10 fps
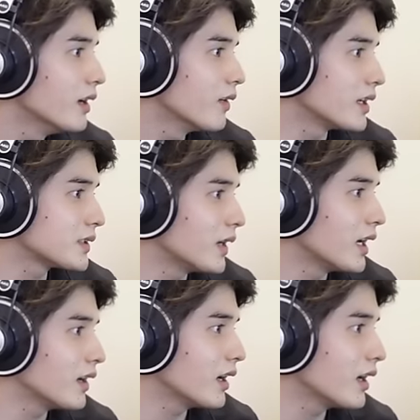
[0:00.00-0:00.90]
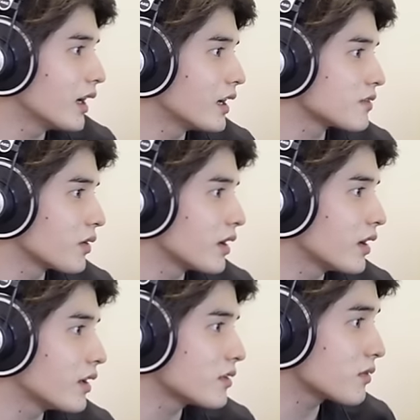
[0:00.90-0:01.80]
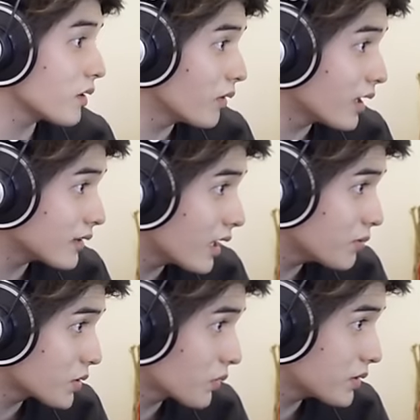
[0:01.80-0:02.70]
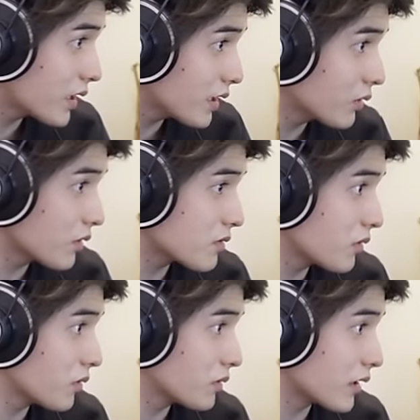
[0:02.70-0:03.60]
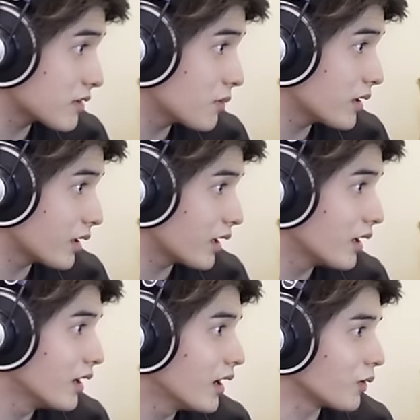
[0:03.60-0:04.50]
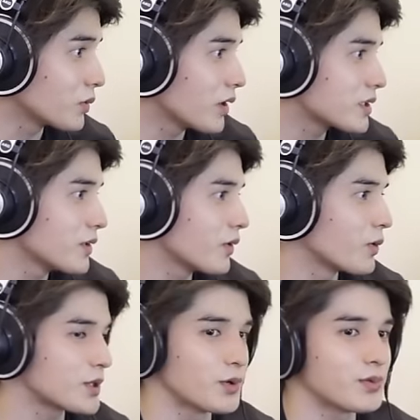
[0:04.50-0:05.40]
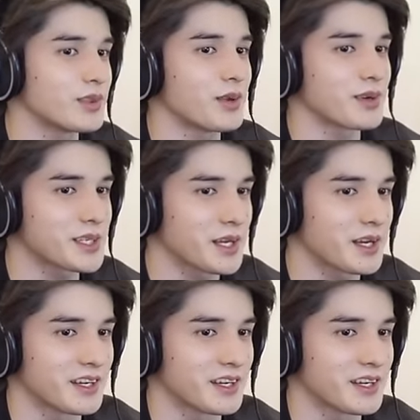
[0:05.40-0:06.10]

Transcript: 私は、えー、それ、それはだいぶショックだなと、その子を慰めながら、男らしく腰を振っていました。